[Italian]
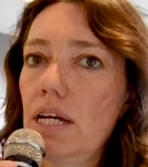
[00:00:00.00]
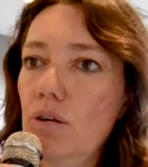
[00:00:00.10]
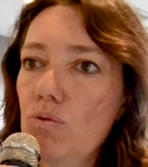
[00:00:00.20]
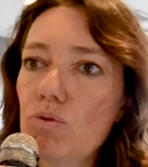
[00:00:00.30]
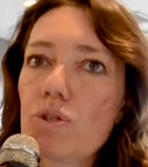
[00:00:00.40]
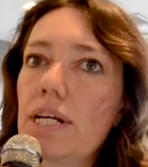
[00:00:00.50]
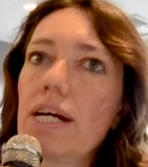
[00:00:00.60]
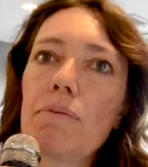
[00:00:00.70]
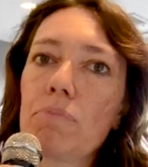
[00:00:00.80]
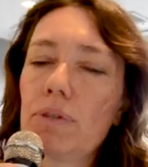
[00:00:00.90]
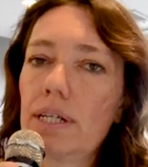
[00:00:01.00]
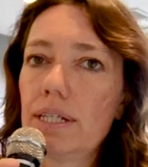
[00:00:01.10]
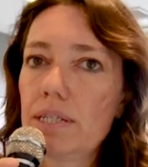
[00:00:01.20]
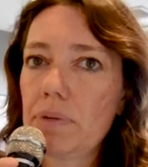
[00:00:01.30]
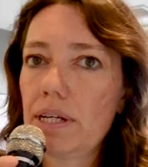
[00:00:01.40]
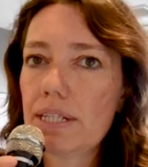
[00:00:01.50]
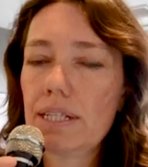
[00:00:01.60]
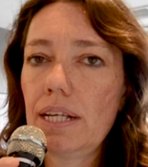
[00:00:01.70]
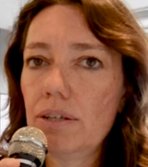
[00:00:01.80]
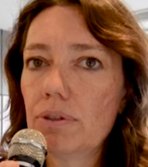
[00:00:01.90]
uno scambio tra le esperienze
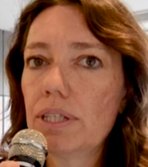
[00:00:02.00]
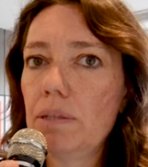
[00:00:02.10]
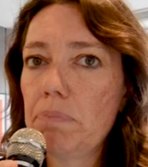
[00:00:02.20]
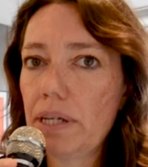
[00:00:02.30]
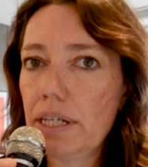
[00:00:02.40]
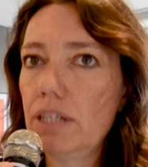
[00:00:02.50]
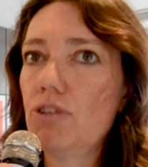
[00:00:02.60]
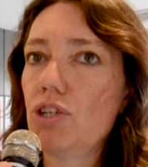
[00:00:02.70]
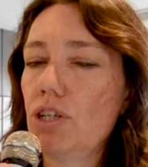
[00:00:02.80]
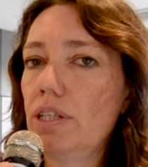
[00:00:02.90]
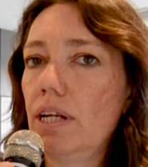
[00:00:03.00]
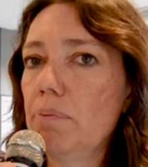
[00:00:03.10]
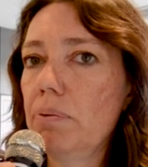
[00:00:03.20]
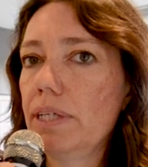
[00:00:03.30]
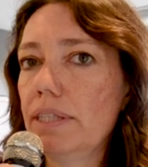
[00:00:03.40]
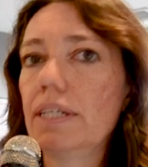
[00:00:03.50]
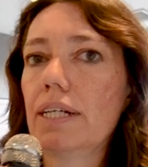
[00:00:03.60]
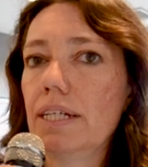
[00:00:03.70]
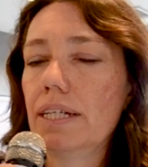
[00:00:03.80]
di Leone, di Parigi e delle politiche